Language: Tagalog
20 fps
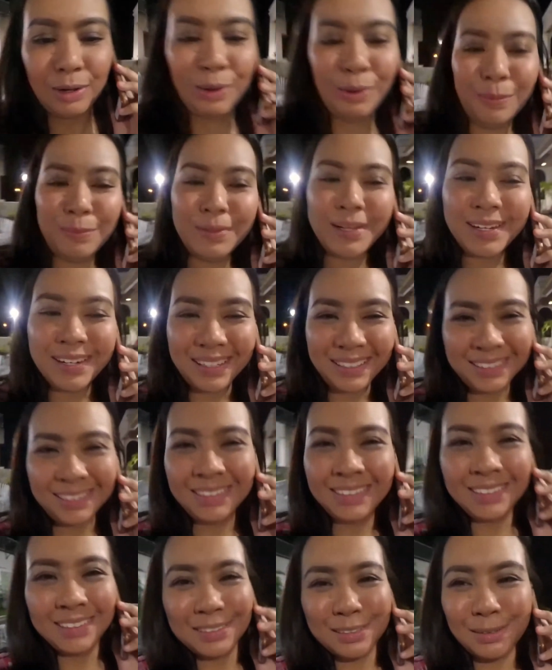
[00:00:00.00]
Oh my gosh,
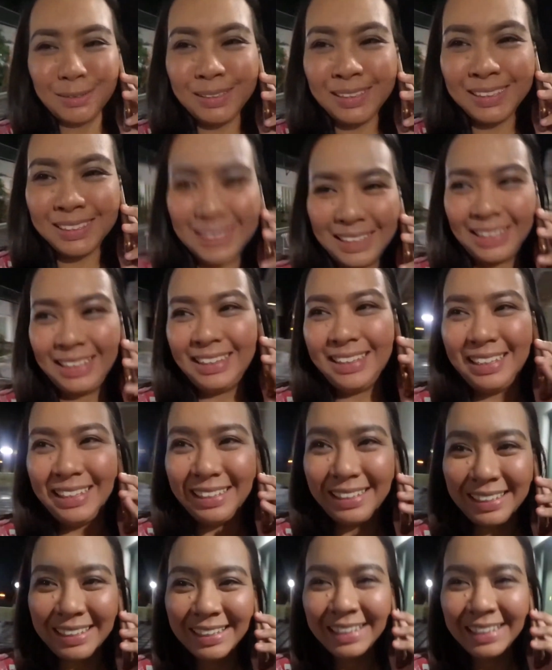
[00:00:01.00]
this is so exciting.